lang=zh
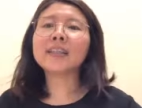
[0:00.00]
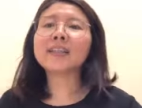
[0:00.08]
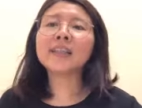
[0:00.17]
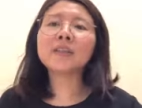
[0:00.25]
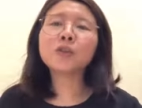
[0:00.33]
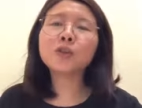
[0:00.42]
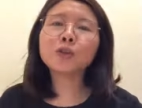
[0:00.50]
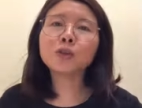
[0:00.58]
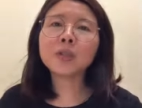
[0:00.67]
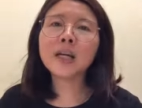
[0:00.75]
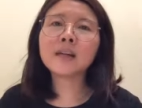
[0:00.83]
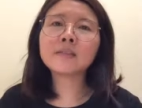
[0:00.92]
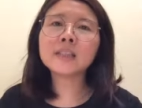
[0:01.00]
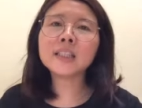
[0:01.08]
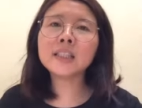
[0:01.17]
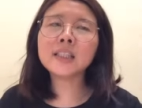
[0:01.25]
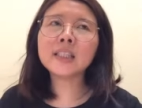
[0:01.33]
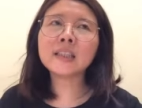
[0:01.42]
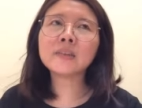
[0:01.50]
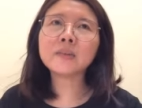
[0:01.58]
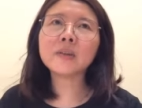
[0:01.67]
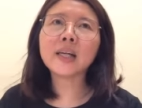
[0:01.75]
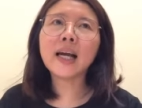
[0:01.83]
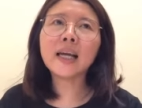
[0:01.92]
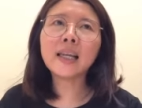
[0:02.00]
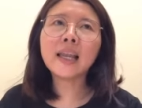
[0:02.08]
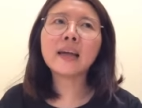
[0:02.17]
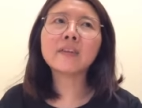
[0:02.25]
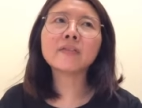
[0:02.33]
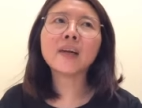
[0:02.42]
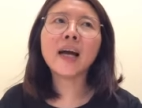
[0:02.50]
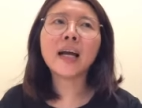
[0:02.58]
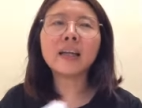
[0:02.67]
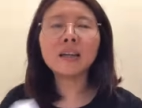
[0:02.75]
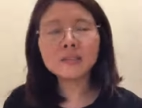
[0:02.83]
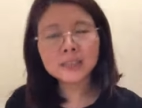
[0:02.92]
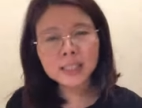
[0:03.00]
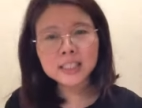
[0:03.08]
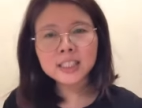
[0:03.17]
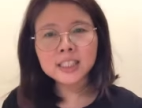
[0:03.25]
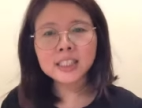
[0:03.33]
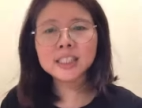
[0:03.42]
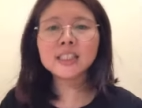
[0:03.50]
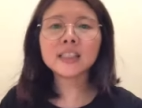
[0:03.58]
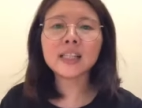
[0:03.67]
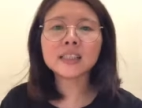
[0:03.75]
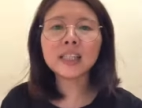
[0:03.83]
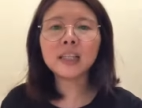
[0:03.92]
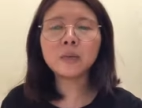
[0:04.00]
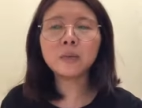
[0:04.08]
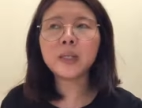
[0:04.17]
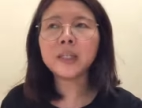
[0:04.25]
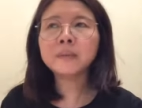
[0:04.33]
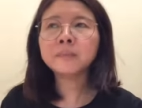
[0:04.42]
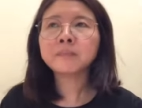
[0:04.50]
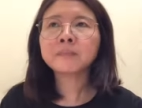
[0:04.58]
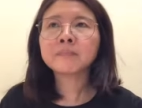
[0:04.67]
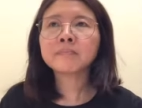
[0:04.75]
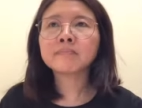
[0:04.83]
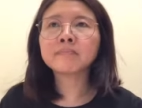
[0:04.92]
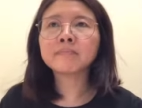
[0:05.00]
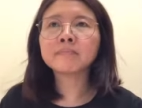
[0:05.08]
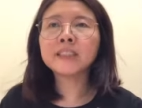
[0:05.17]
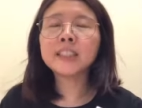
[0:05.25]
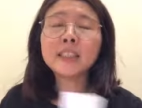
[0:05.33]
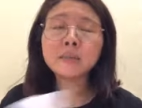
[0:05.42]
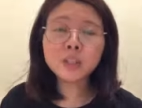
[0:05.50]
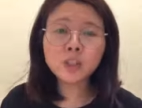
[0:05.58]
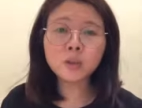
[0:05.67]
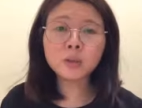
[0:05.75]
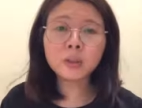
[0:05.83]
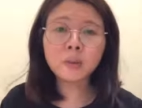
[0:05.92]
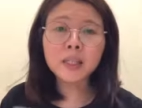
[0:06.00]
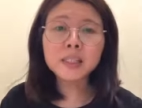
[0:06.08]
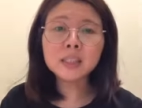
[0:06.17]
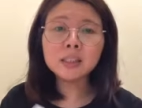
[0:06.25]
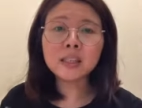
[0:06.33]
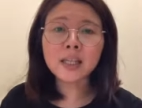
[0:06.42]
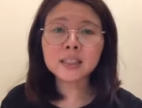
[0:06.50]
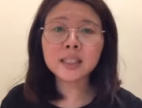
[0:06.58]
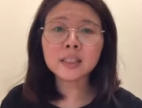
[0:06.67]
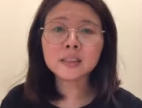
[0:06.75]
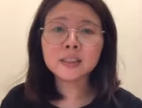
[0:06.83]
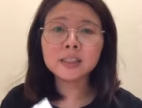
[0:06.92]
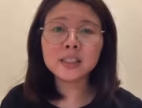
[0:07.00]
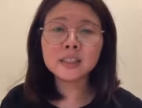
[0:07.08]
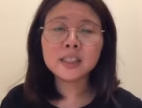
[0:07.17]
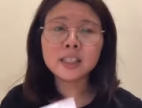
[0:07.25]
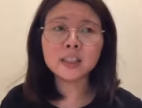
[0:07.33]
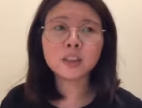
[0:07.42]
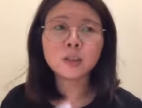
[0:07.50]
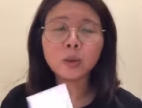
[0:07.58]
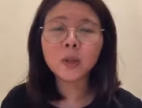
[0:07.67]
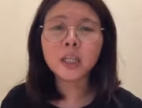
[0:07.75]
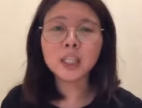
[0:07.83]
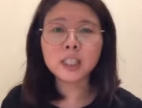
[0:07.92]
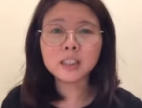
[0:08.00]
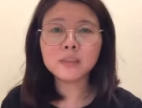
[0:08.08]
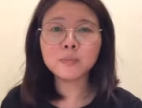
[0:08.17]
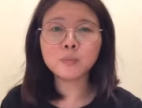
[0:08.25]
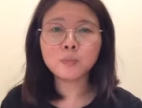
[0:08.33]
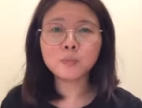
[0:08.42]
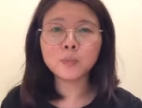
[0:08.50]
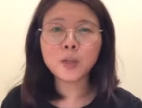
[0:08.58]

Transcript: 当然，最主要今天我开 live 还要再次提醒大家，因为嗯 CMCO 的关系，大家的心情都会很。